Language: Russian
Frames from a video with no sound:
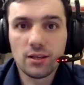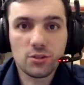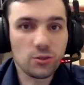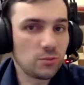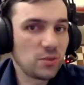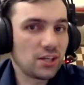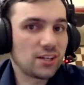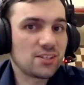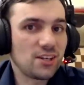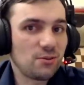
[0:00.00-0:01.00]
Сегодня мне
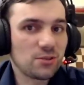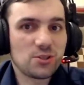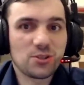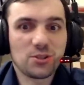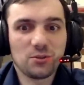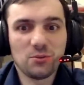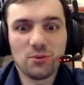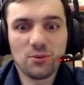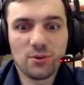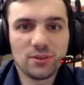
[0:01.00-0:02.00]
казалось,
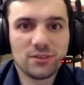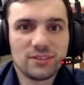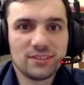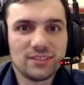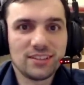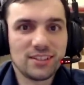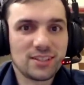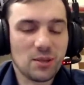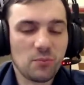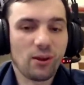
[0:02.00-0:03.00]
что а их
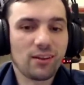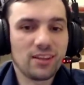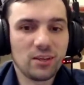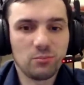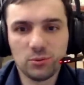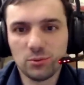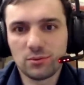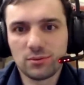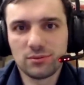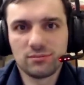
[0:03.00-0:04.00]
соперники
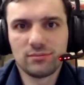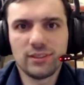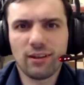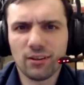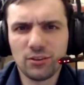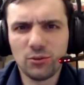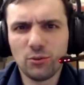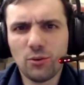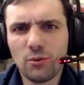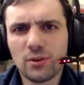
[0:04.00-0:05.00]
будут играть
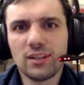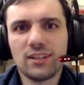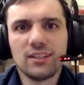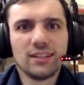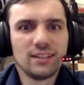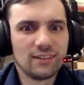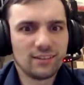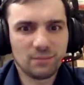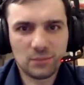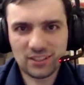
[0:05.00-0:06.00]
долго,
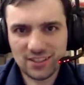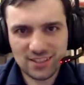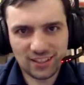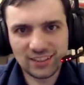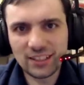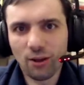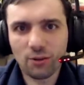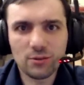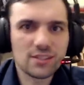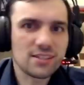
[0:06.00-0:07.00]
пытаться
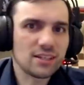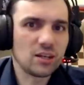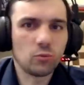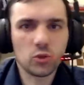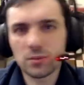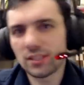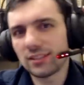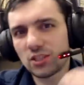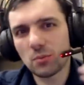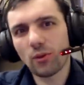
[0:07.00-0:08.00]
отыгрываться, а может быть, где-то
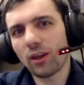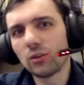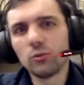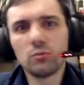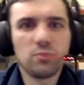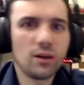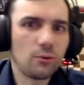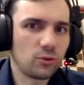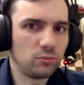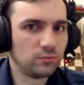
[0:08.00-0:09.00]
даже перегнут
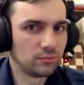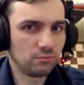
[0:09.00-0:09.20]
палку.